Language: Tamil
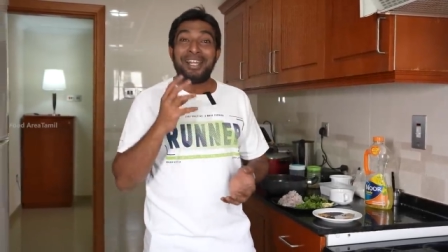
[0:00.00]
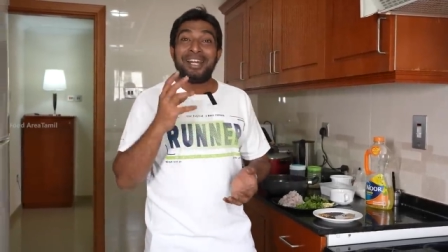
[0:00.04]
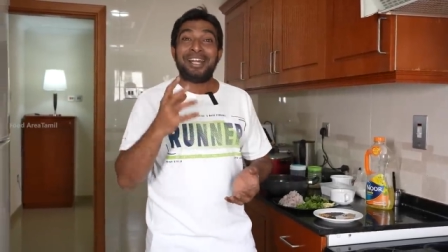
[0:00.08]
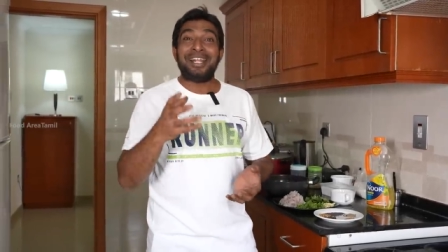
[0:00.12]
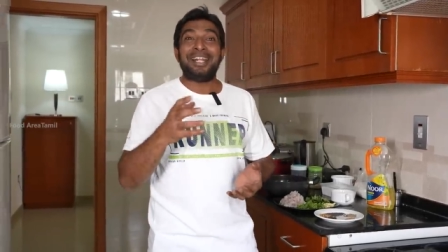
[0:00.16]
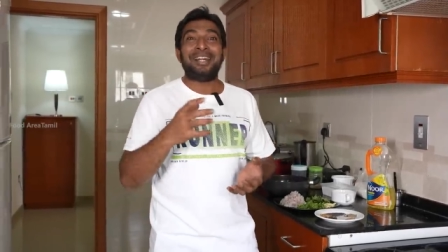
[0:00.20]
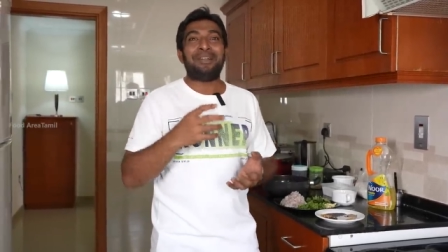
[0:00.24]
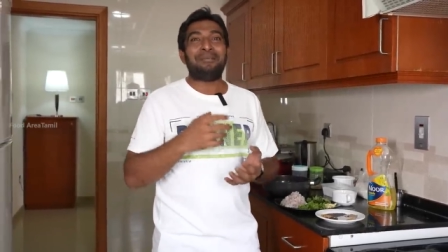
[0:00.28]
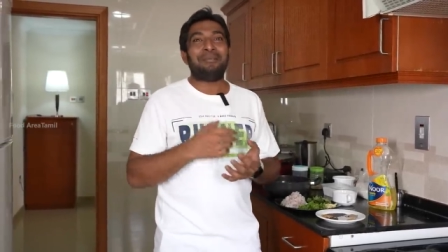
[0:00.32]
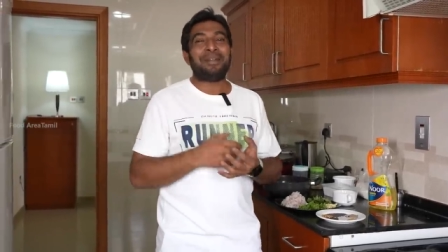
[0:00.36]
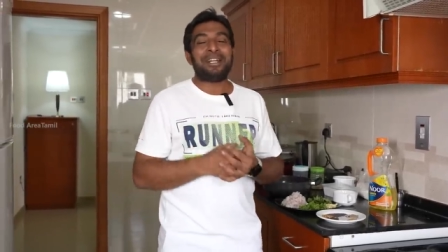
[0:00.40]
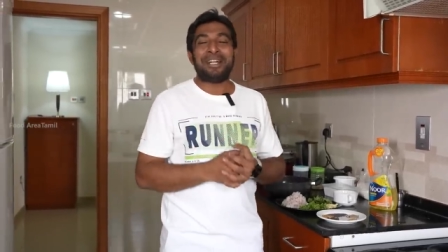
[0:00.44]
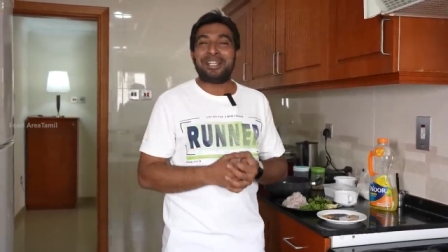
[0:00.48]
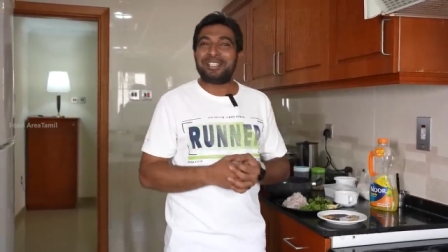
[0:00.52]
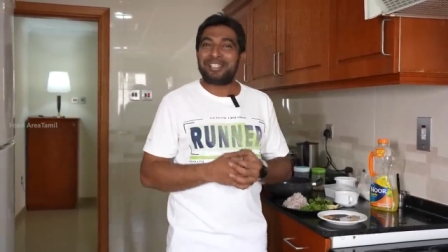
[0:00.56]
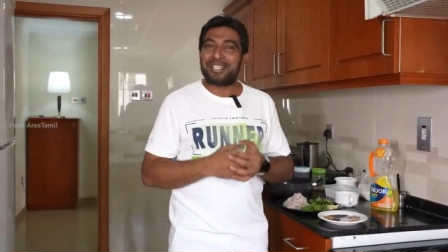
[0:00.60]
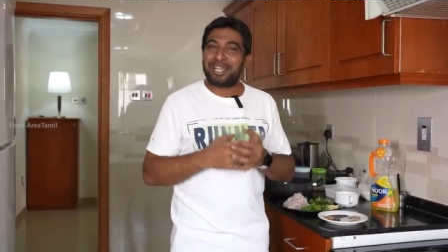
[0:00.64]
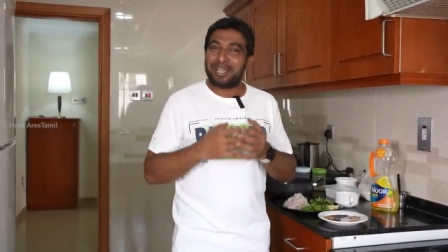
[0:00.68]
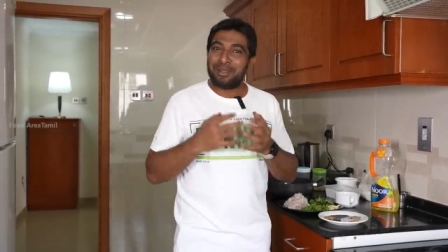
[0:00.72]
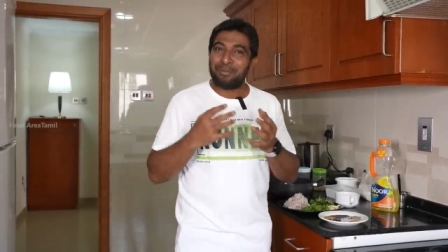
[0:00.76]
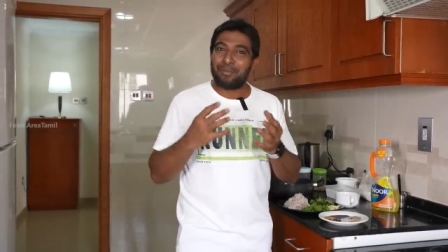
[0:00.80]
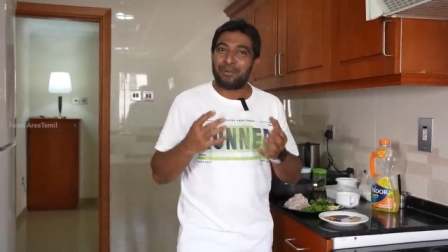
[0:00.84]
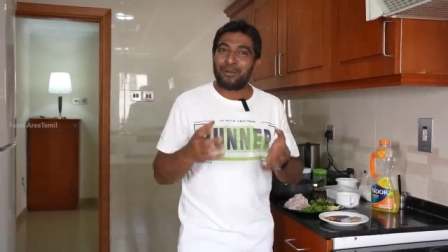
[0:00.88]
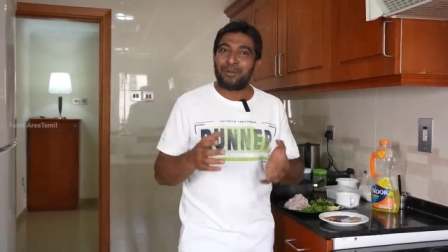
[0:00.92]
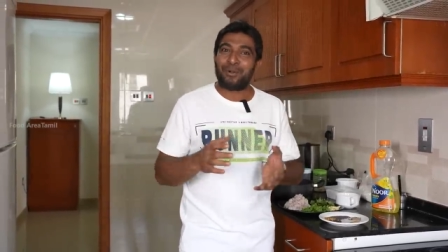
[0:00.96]
இன்னைக்கு நம்ம என்ன
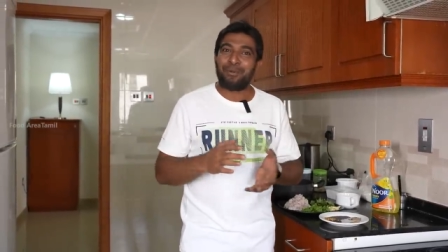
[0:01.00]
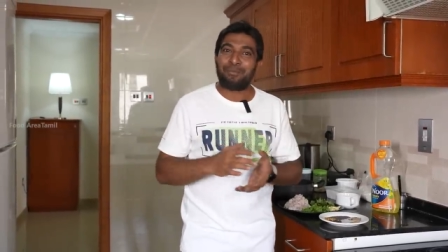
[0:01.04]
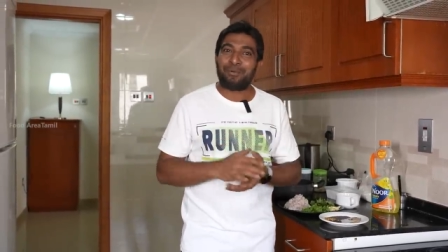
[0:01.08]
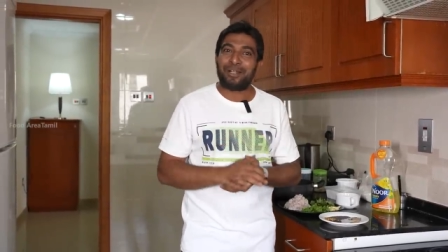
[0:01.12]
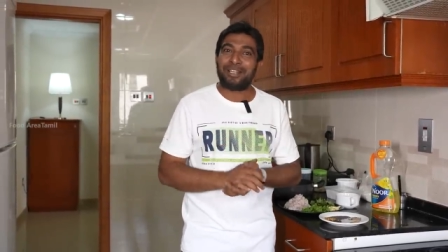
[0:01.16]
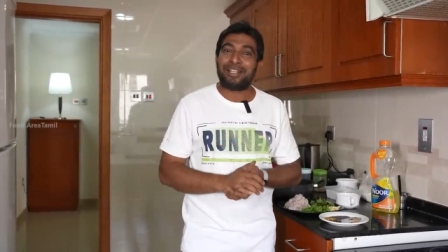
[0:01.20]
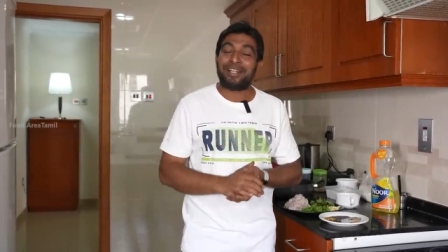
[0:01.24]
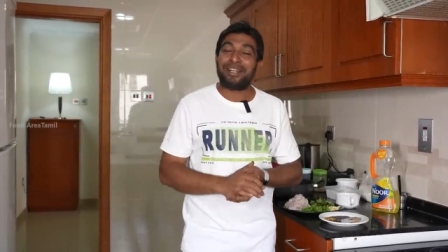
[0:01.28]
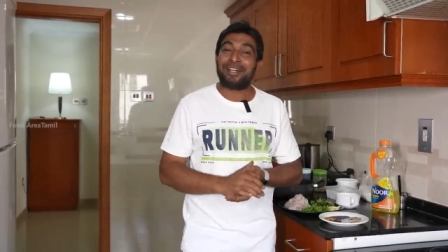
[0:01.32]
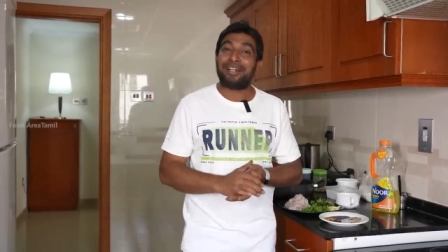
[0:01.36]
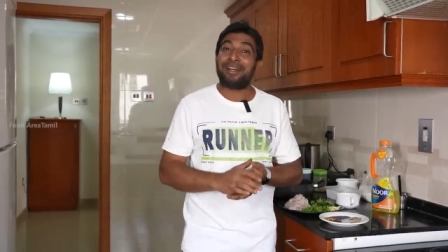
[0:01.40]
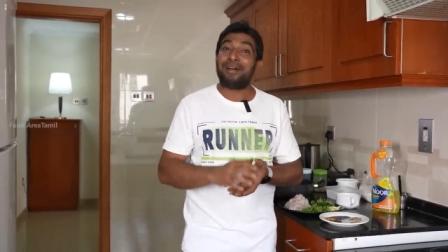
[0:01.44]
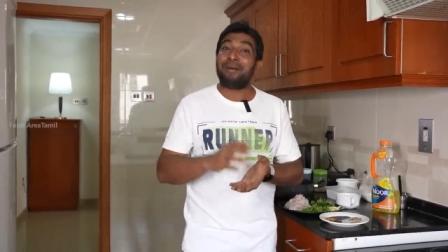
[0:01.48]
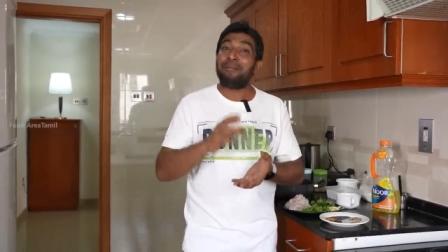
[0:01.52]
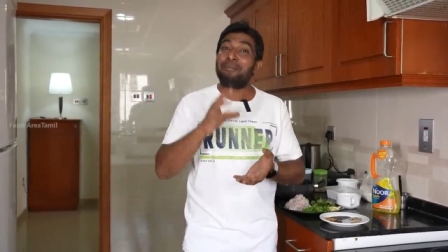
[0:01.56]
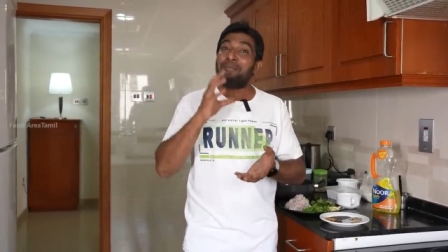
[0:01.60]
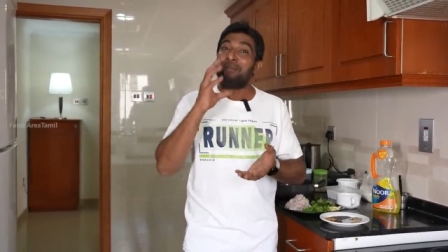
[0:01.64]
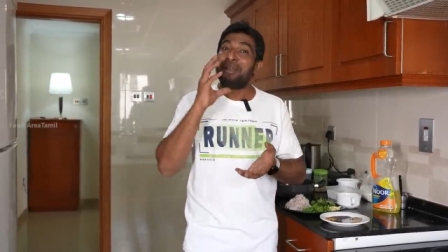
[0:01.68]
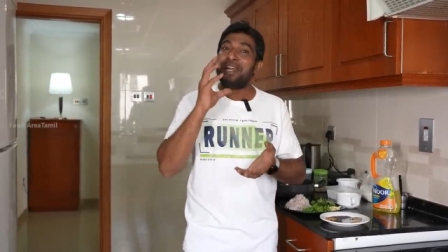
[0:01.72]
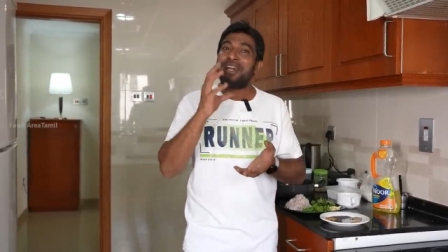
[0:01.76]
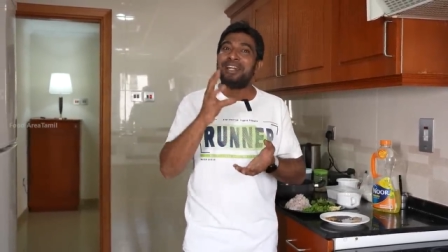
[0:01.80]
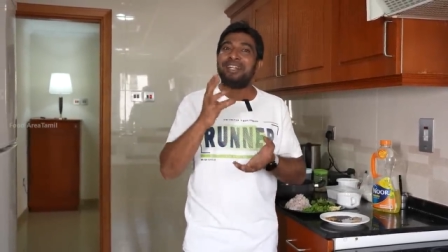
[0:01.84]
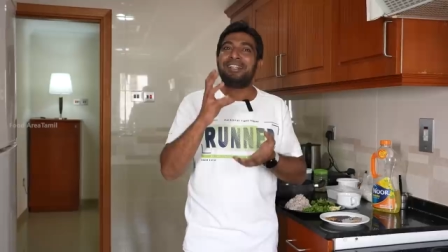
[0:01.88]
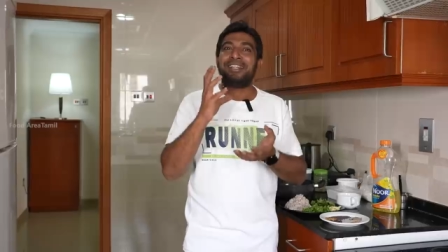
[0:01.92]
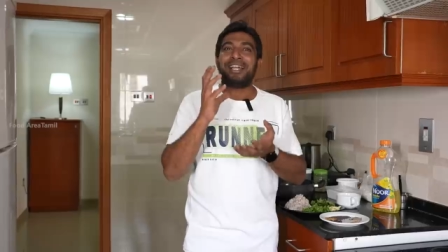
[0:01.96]
செய்ய போறோம்னு பார்த்தீங்கன்னா
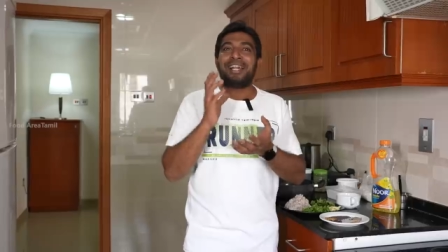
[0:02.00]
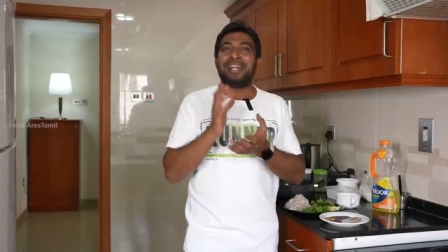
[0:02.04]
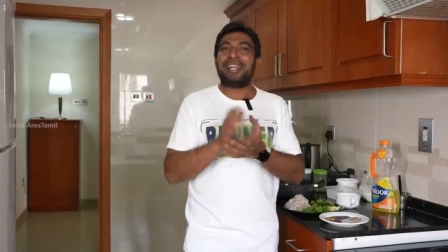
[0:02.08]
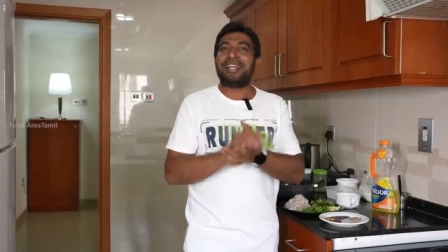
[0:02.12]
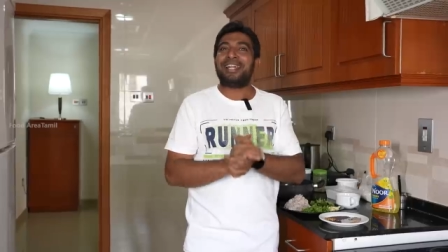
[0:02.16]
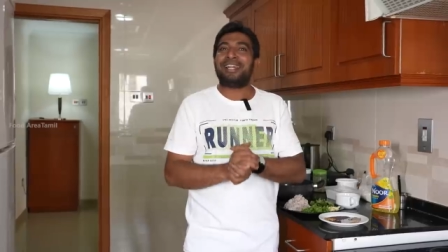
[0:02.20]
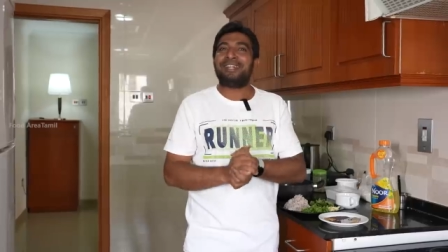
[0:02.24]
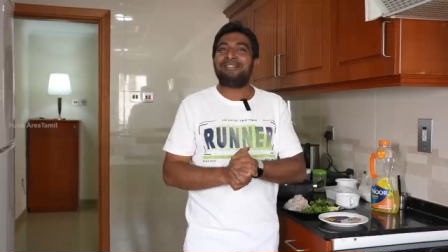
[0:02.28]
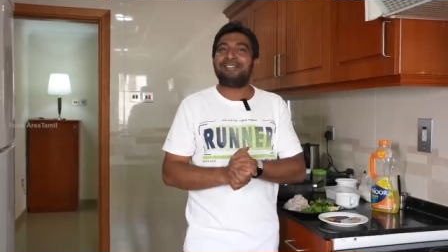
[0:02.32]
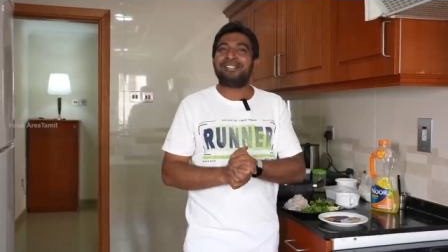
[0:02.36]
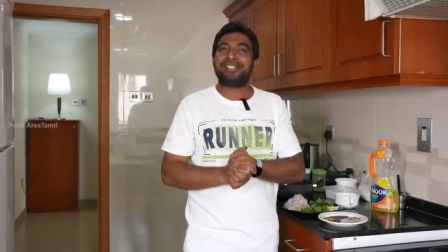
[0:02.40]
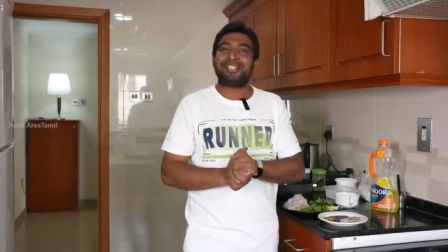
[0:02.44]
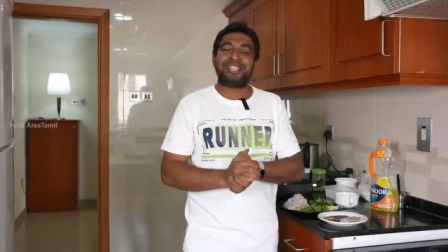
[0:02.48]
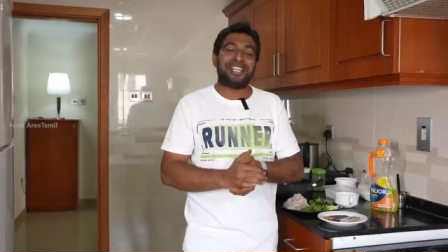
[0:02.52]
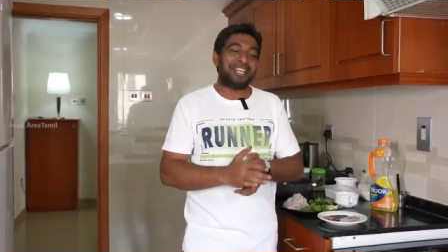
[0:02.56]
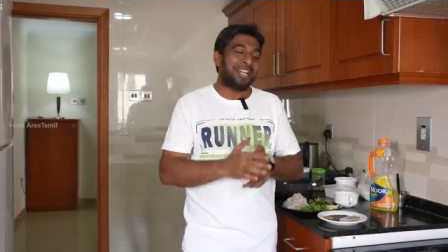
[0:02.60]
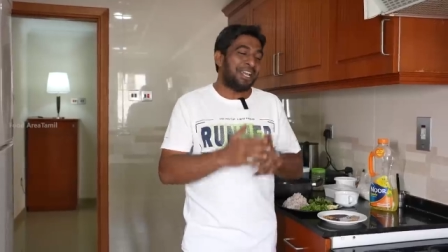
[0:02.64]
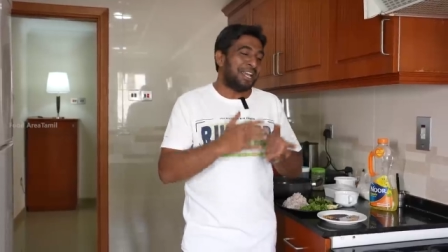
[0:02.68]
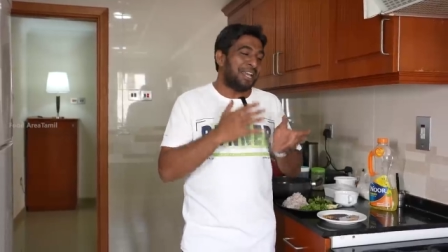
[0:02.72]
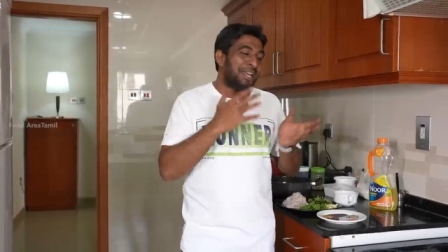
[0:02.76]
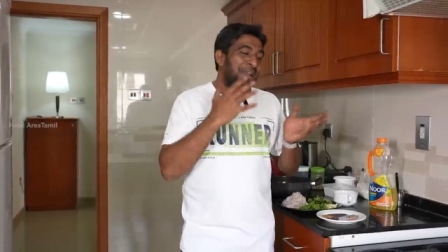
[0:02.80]
மீன் தலைங்களை வச்சு